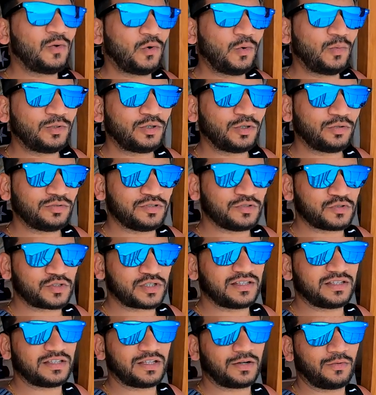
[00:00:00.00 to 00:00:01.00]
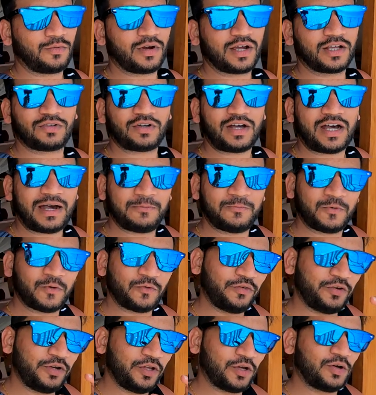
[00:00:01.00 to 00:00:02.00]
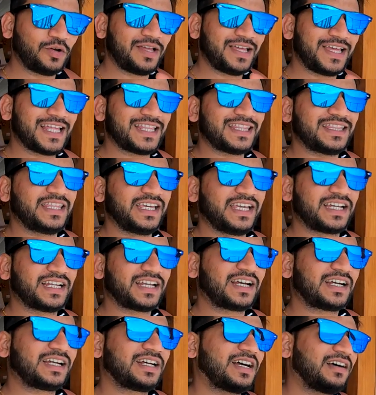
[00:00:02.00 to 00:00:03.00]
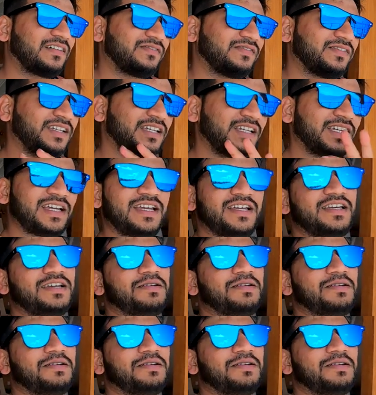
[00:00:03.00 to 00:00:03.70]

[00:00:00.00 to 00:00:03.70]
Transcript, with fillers: रूम टूर जो उसके अंदर होगा तो आप वो वीडियो देखना काफ़ी